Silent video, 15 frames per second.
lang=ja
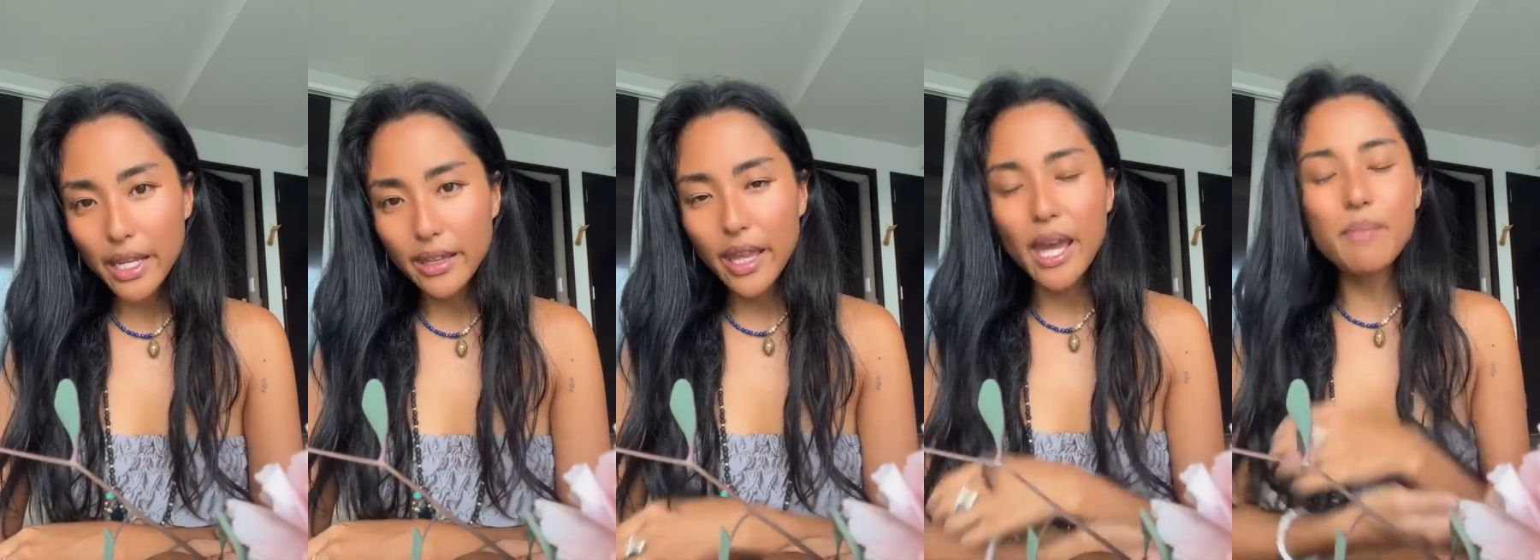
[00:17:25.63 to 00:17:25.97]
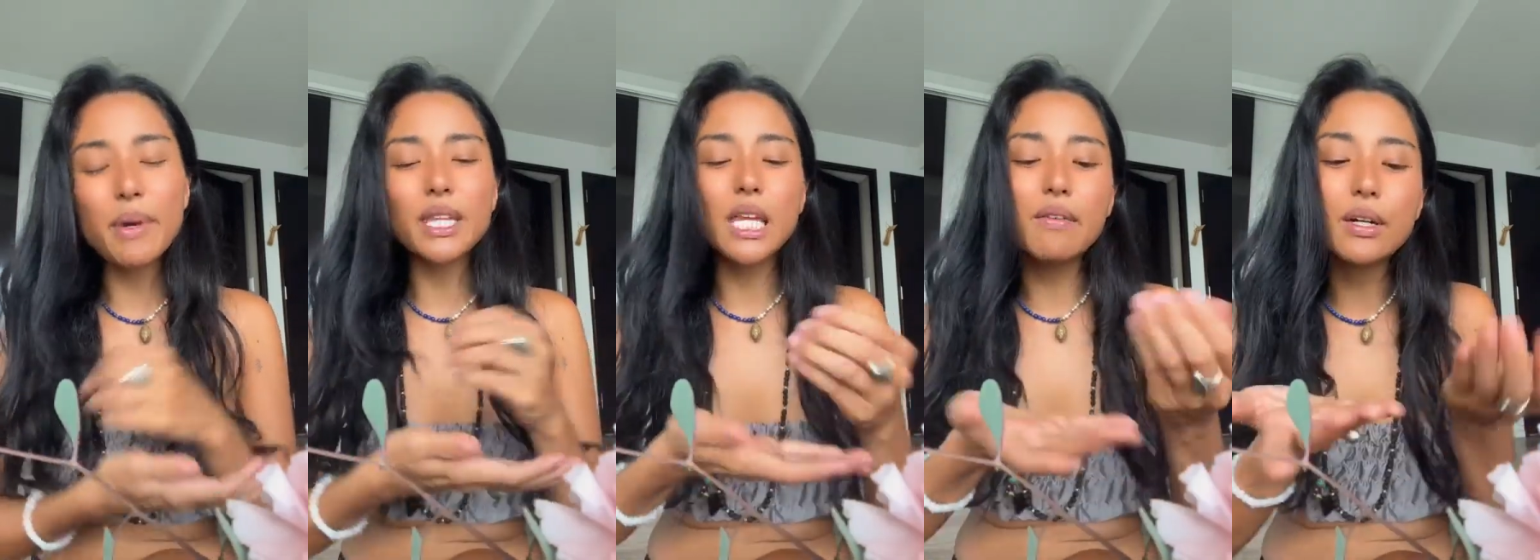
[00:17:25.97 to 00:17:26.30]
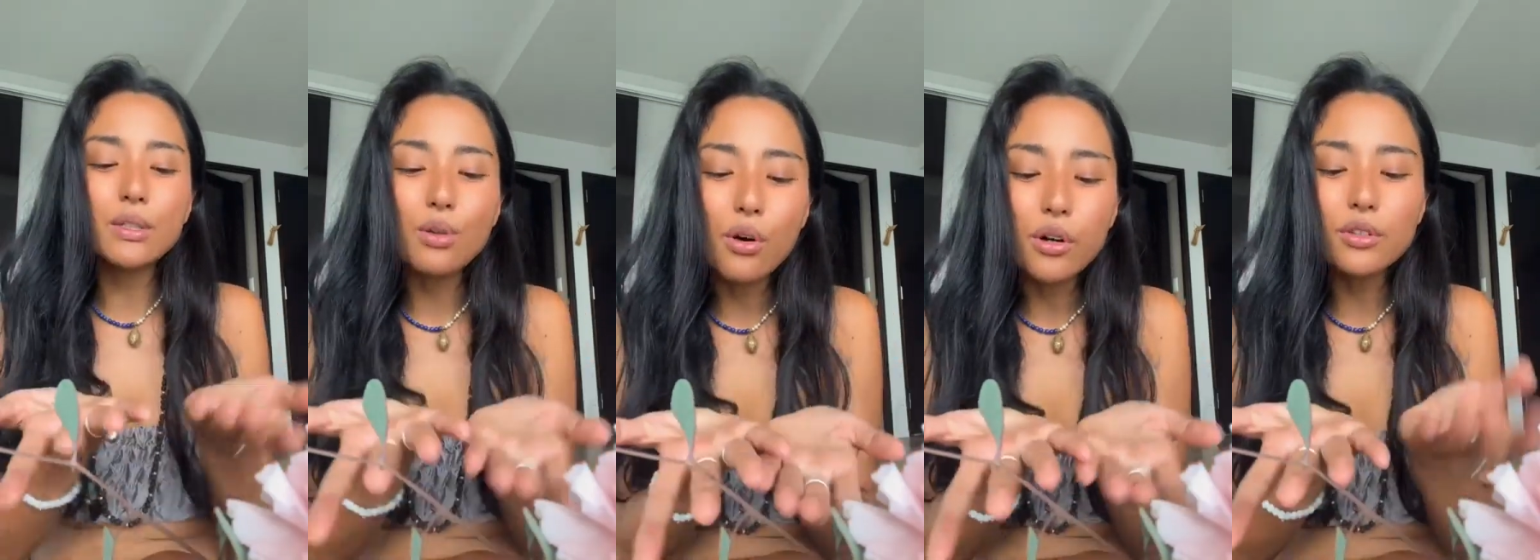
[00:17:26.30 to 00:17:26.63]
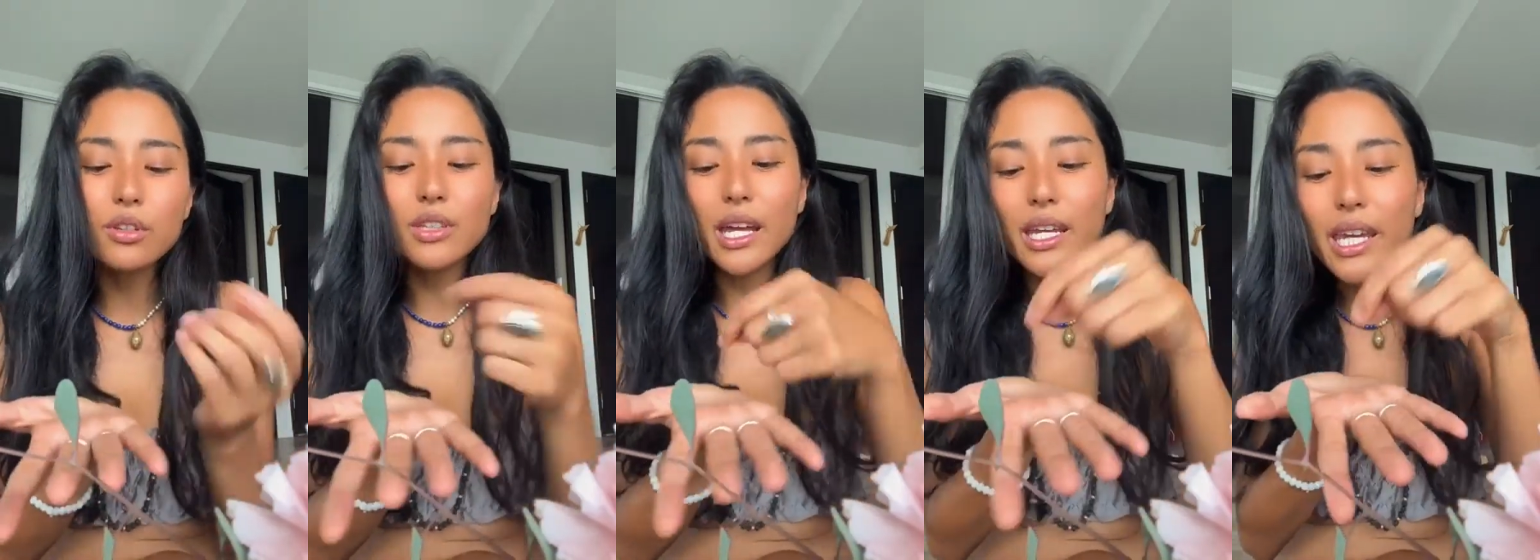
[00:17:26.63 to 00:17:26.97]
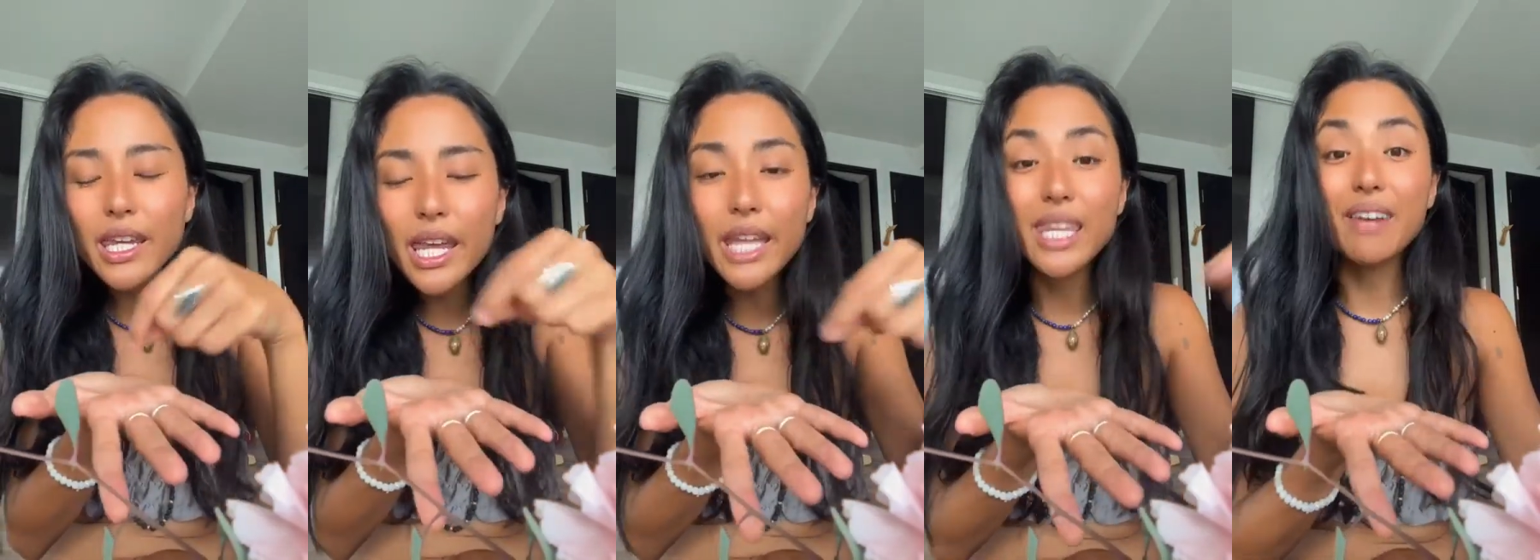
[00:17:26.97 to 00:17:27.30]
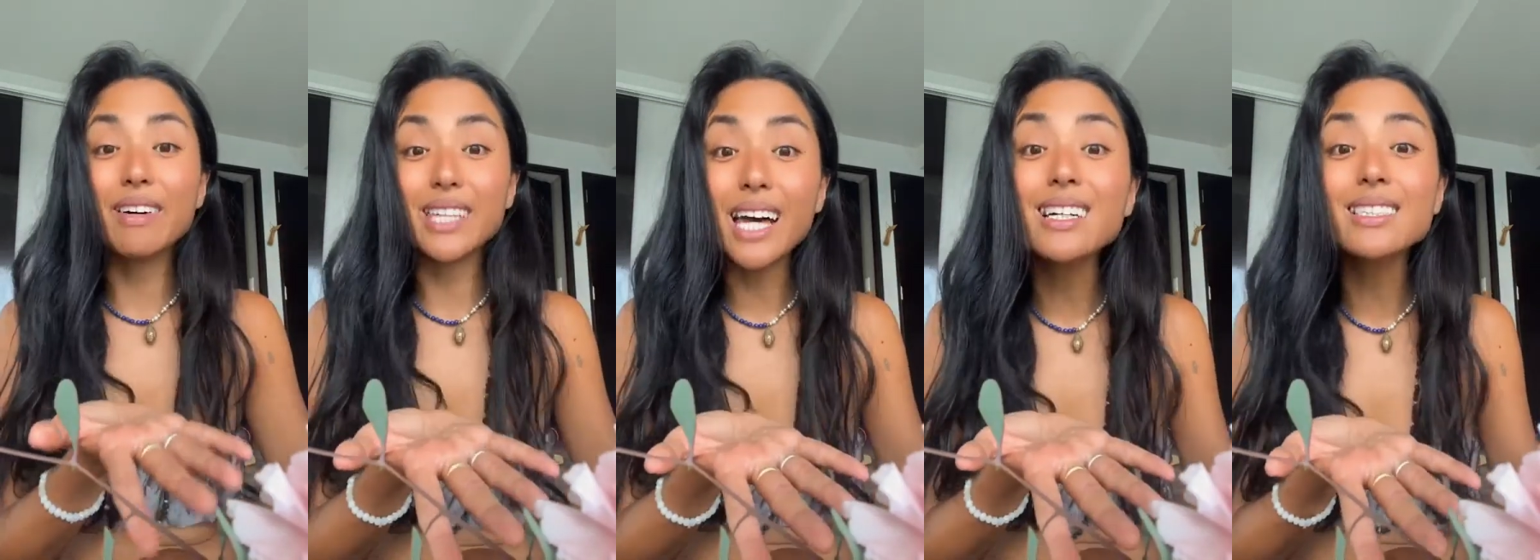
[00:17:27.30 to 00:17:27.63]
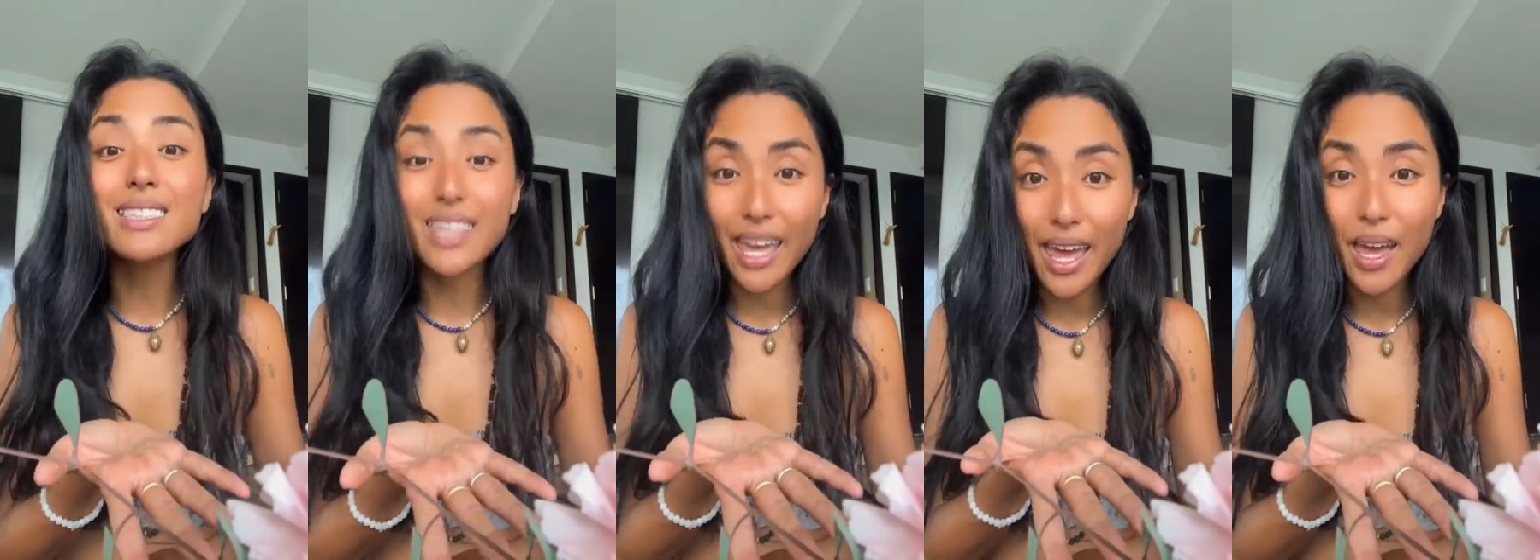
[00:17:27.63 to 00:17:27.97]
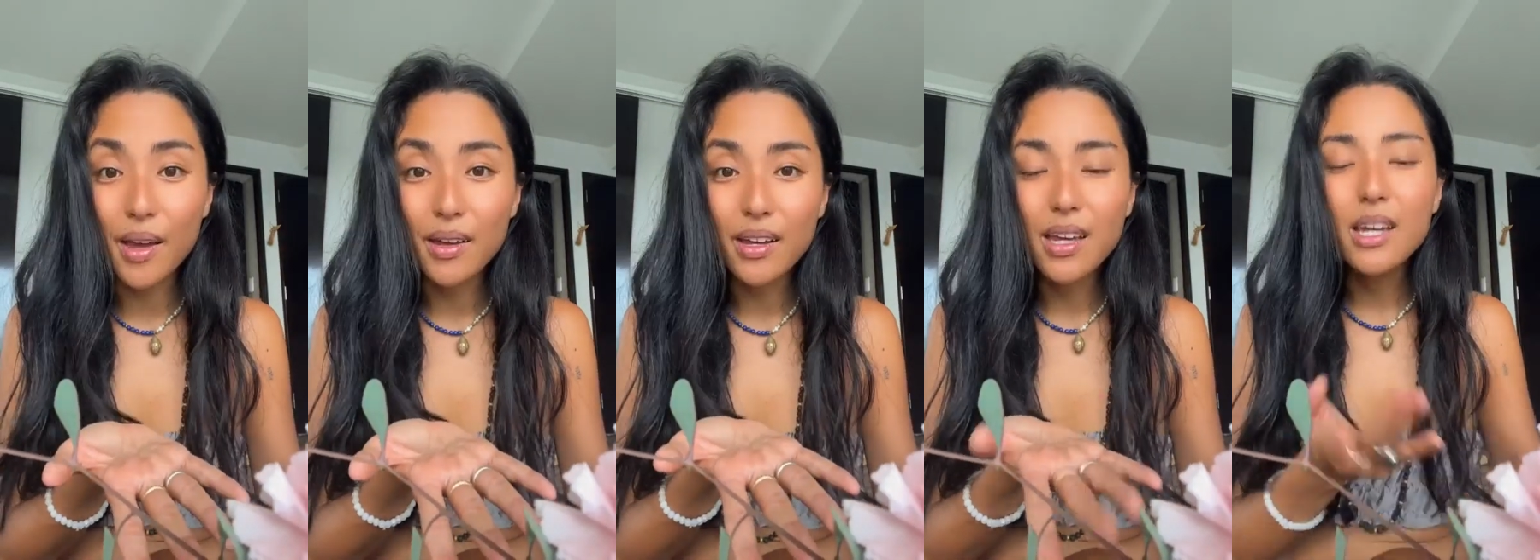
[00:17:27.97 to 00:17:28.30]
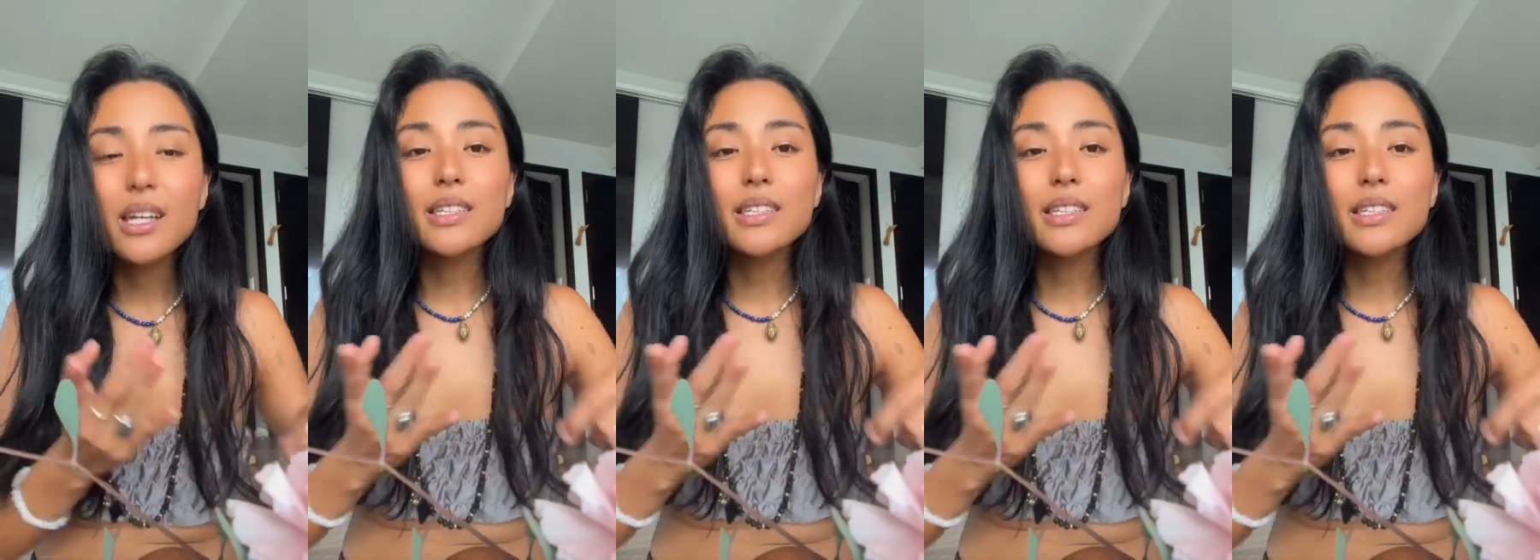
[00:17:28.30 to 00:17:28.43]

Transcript: えて、またはノートだけでではなくて、